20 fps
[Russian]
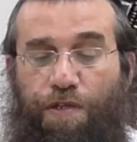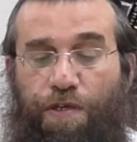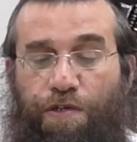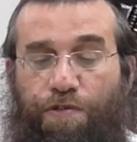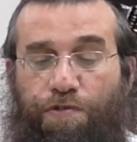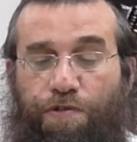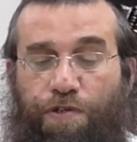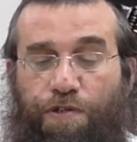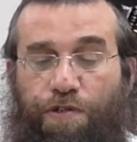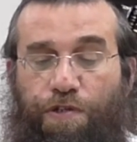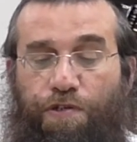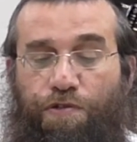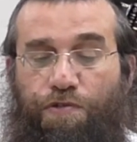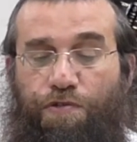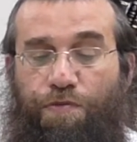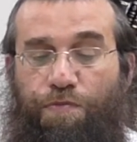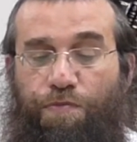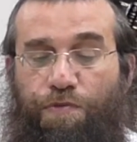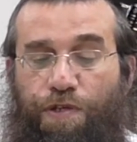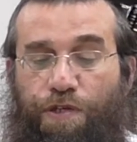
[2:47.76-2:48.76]
Значит, нужно отделить
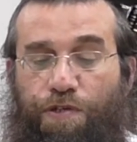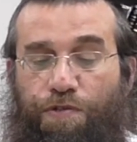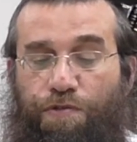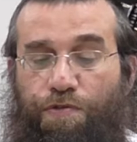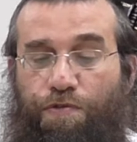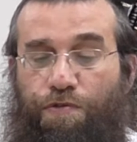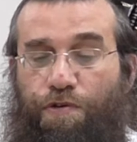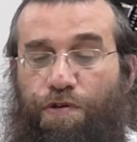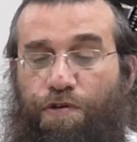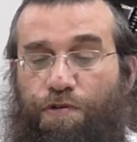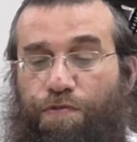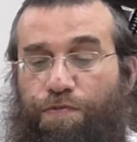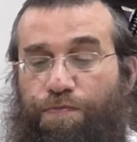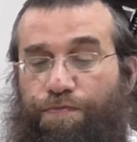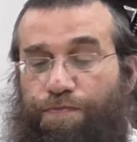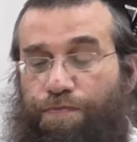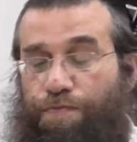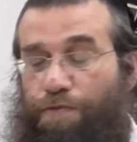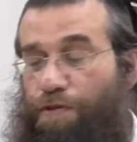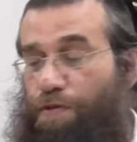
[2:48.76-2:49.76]
Труму, дать ее Коину,
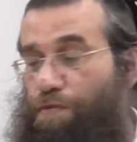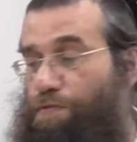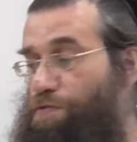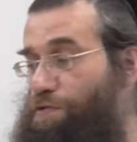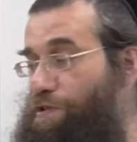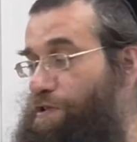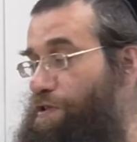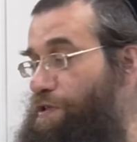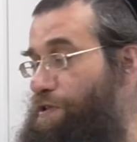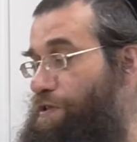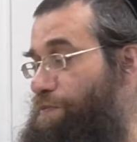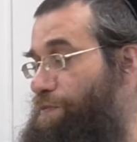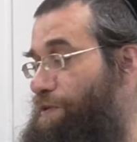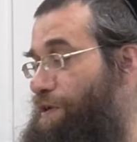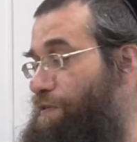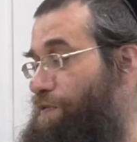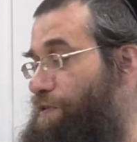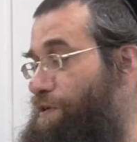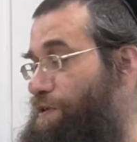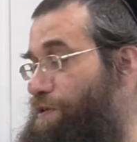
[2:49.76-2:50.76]
потом нужно отделить
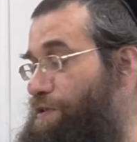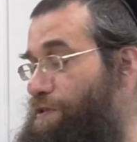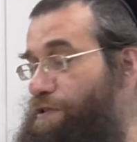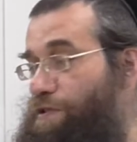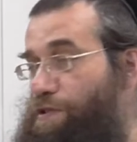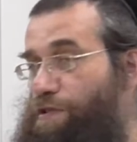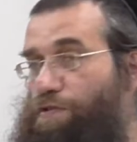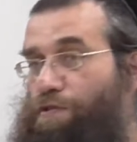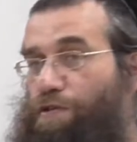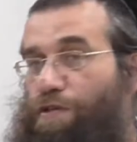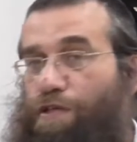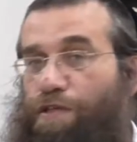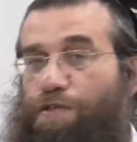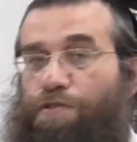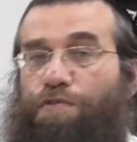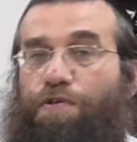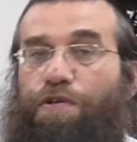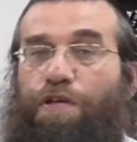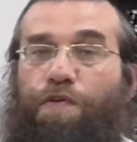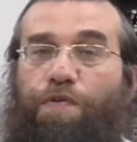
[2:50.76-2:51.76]
первые десятину,
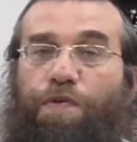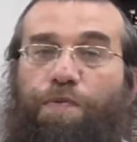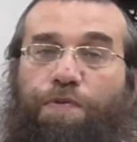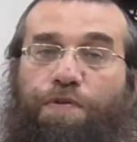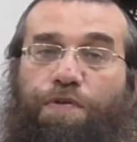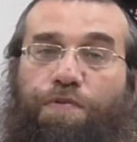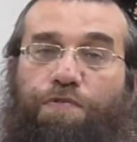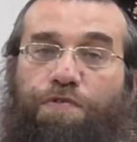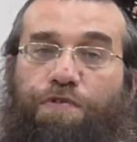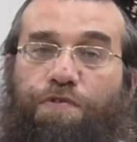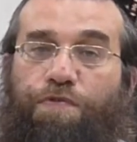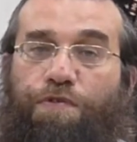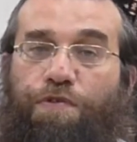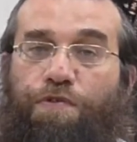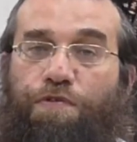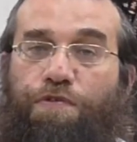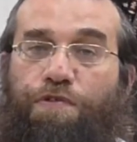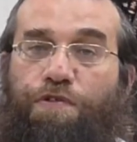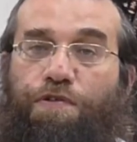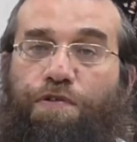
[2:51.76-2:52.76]
дать ее Леви, потом нужно
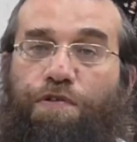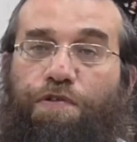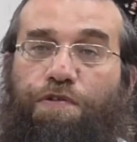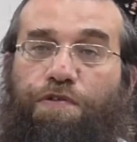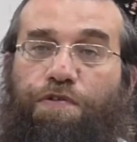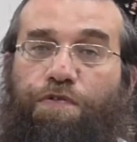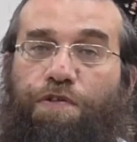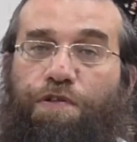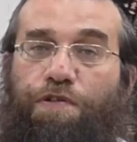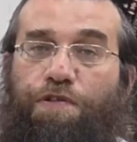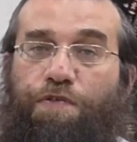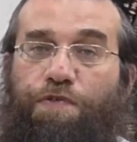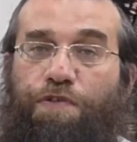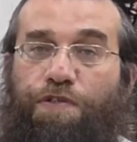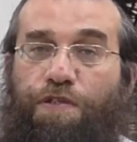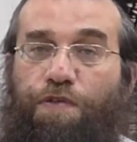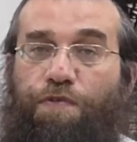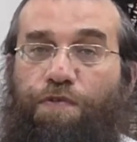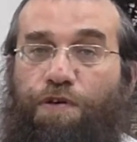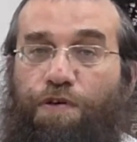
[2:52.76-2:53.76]
вторую десятину делить,
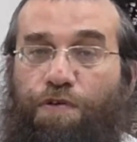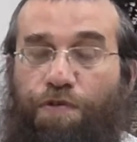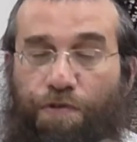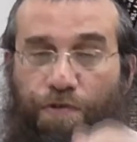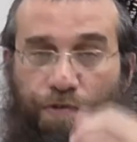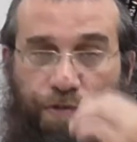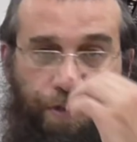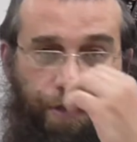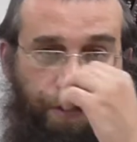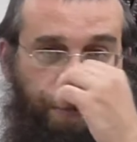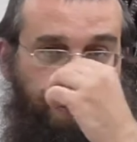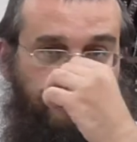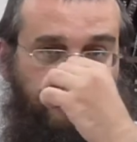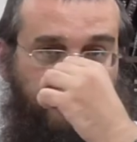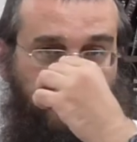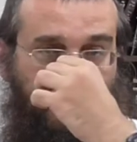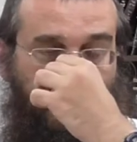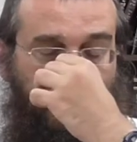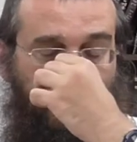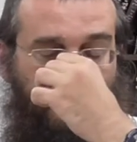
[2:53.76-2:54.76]
зависит от того, какой год от
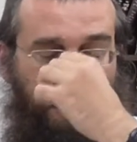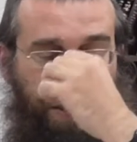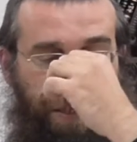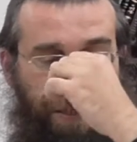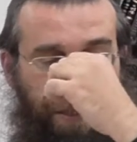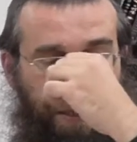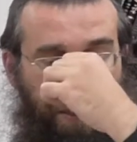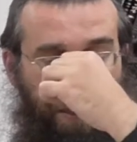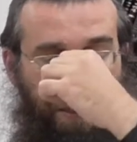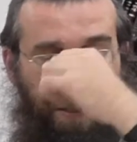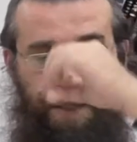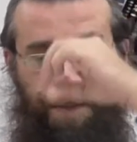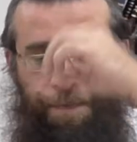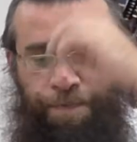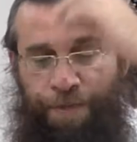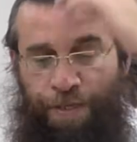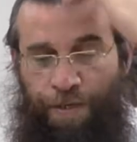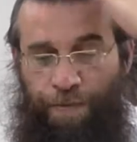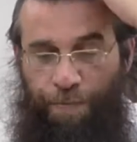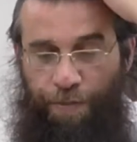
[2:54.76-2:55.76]
Шмиты.
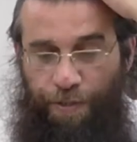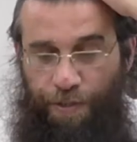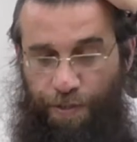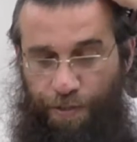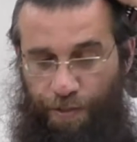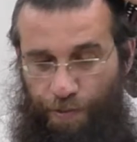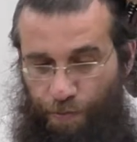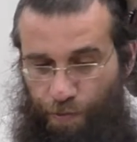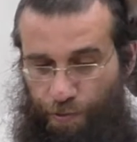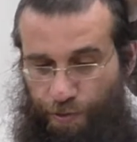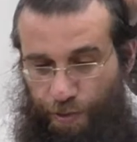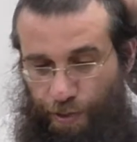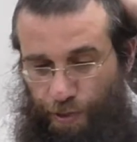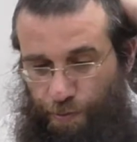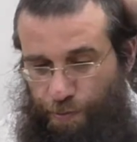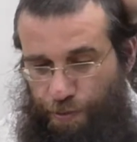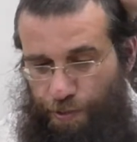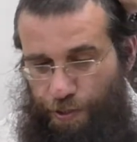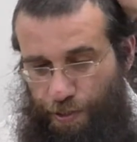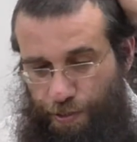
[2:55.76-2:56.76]
Либо принести в
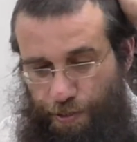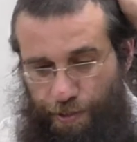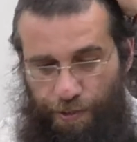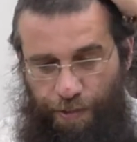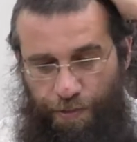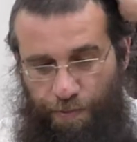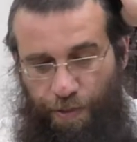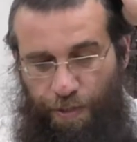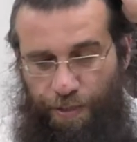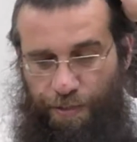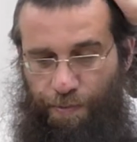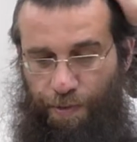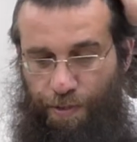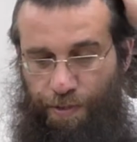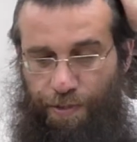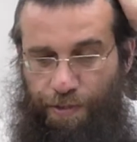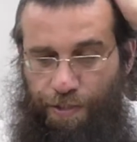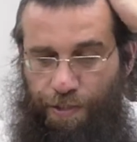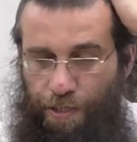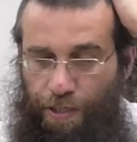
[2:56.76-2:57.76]
Иерусалим и съесть, это называется
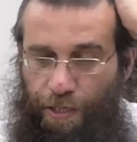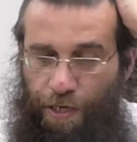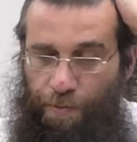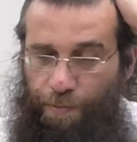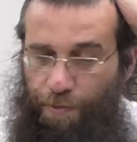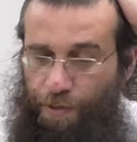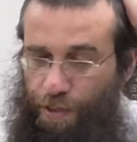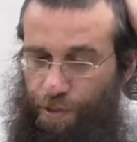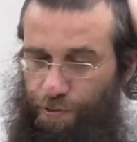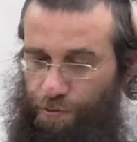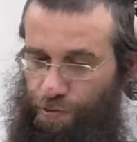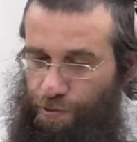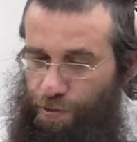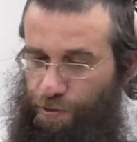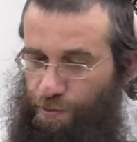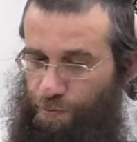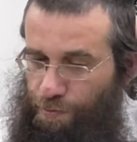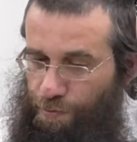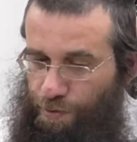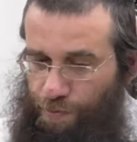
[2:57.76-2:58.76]
Майс Решение, либо дать ее
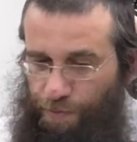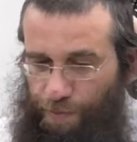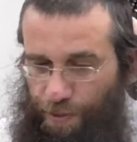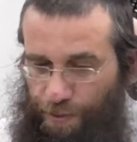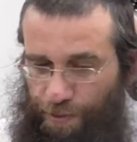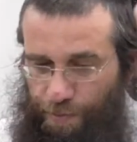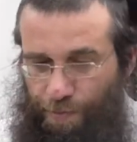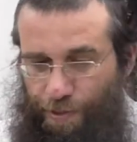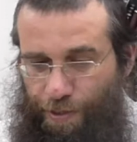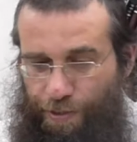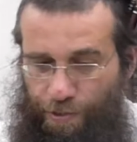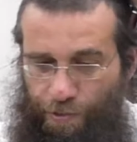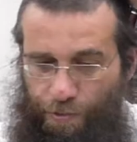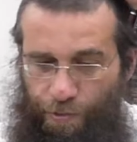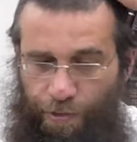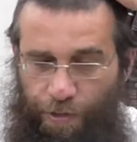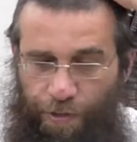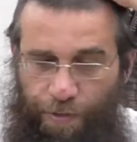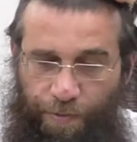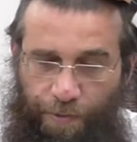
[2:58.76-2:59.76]
нищему, называется Майс
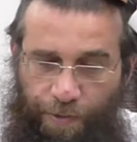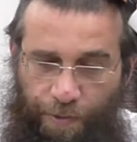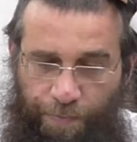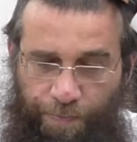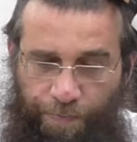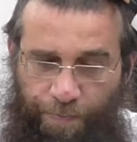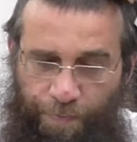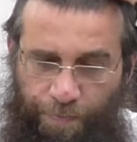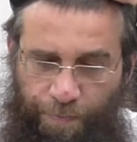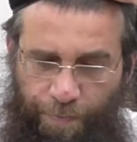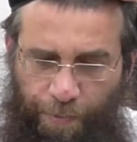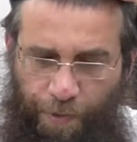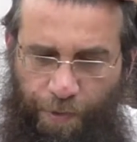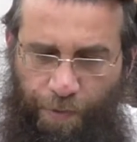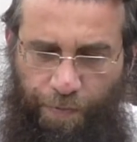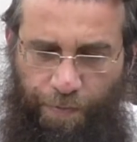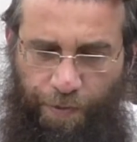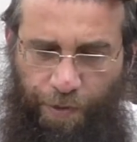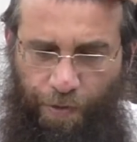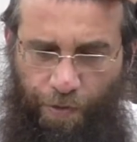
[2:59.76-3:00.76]
Рони.
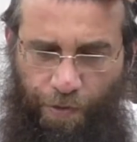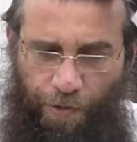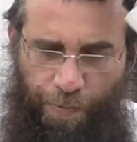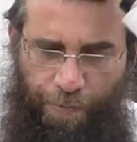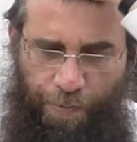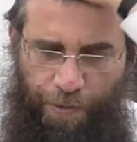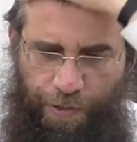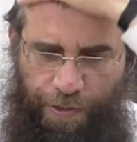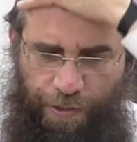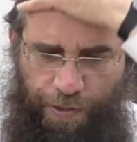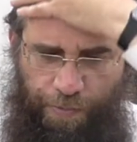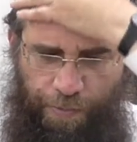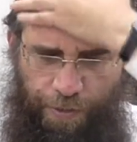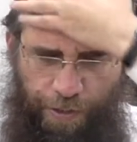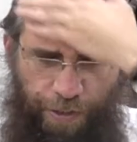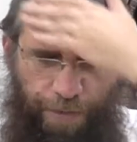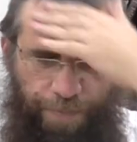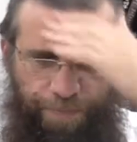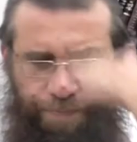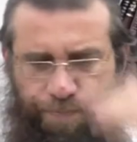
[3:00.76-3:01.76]
Первый, второй год после
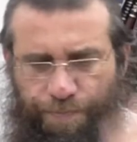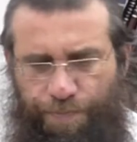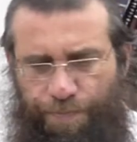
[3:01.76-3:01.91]
Шмиты.